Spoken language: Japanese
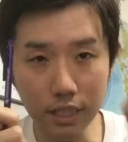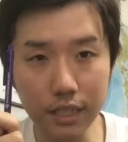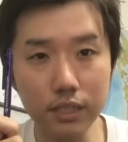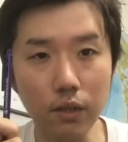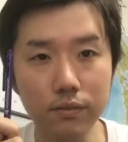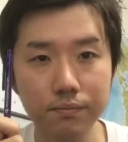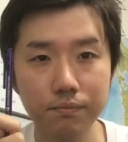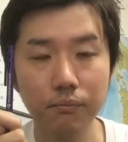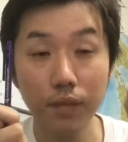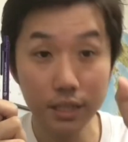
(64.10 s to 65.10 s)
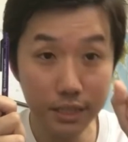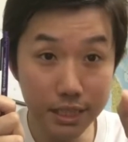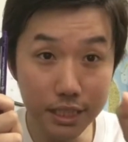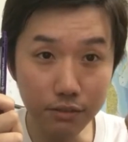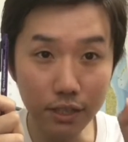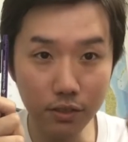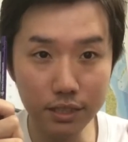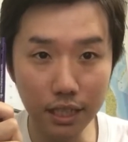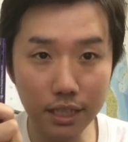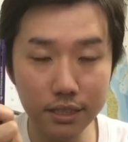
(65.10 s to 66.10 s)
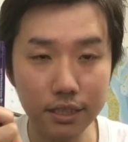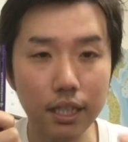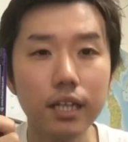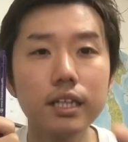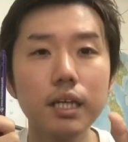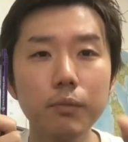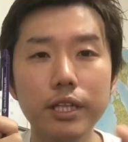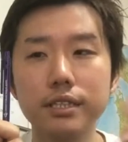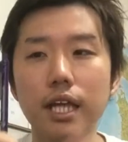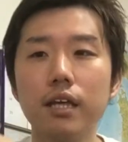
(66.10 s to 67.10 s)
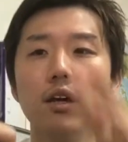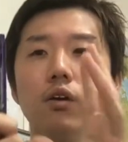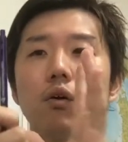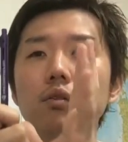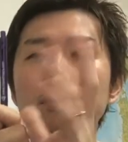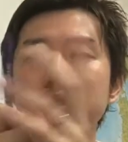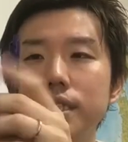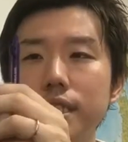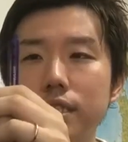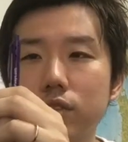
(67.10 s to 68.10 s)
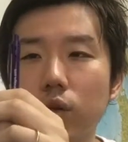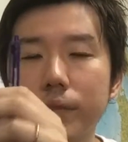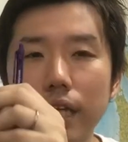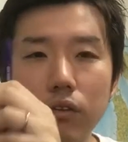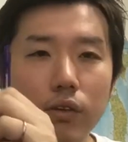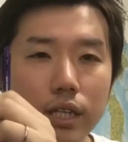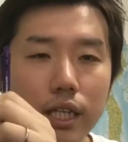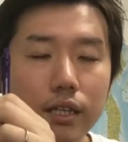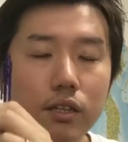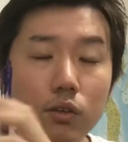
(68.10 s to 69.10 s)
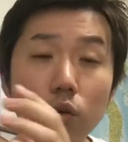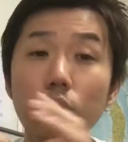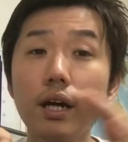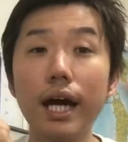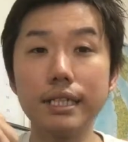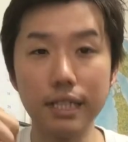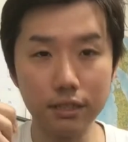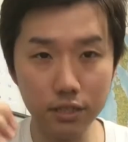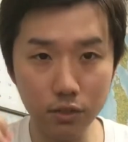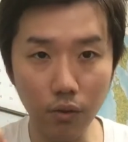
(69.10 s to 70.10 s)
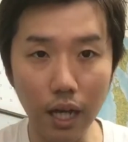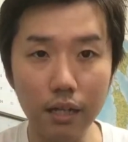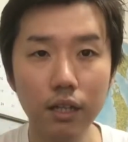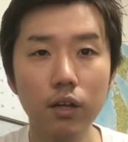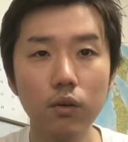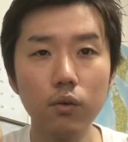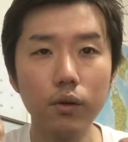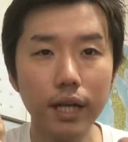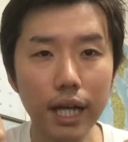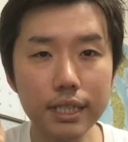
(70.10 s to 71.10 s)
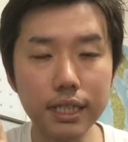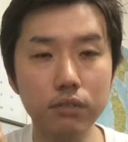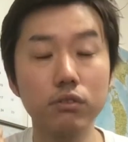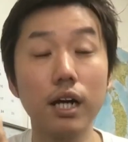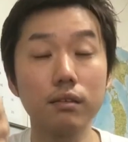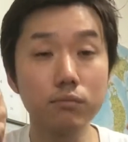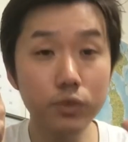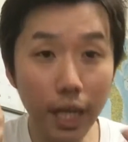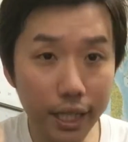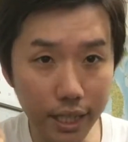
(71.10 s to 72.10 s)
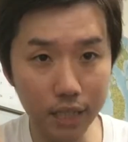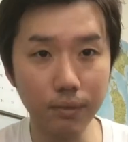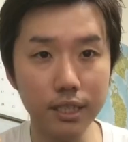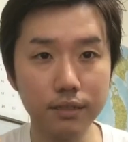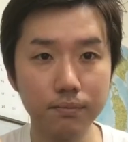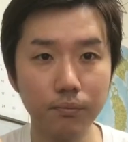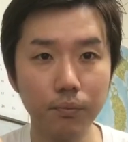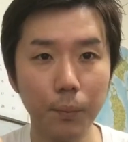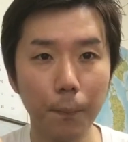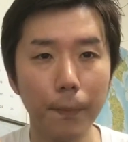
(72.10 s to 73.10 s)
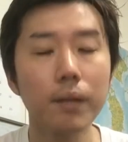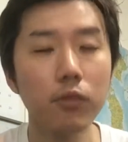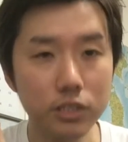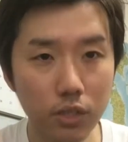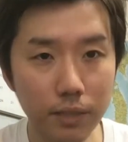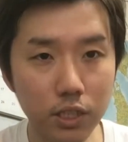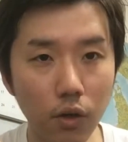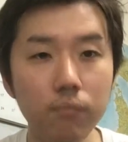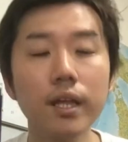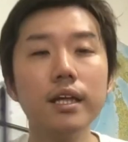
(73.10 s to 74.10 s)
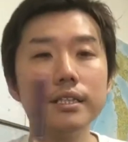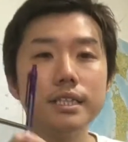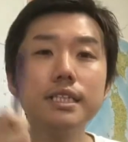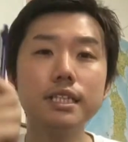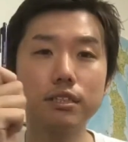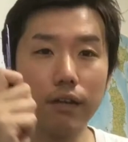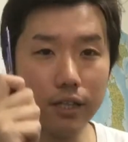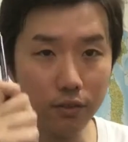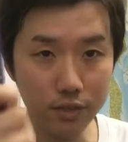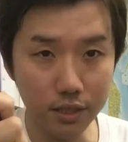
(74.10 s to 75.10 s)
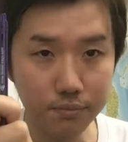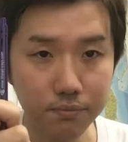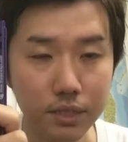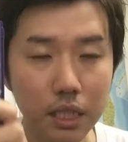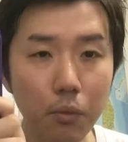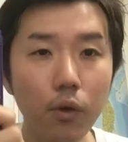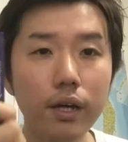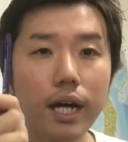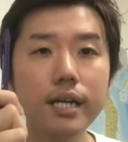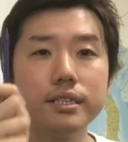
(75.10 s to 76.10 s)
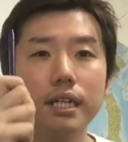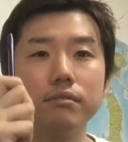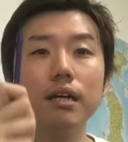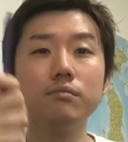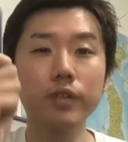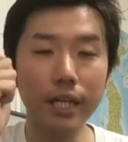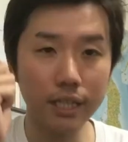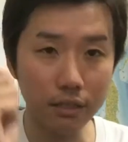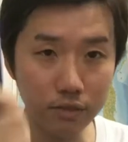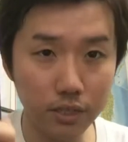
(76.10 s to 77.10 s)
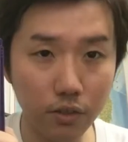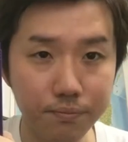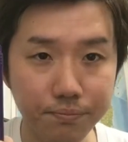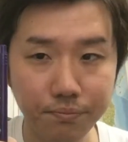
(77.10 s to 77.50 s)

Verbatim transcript: つなんですよ事実は一つなんですでもですねこの事実を見た時にどう解釈するのかこの解釈は無限にありますもう一度言いますよ事実は一つでも解釈は無限にあるんですよ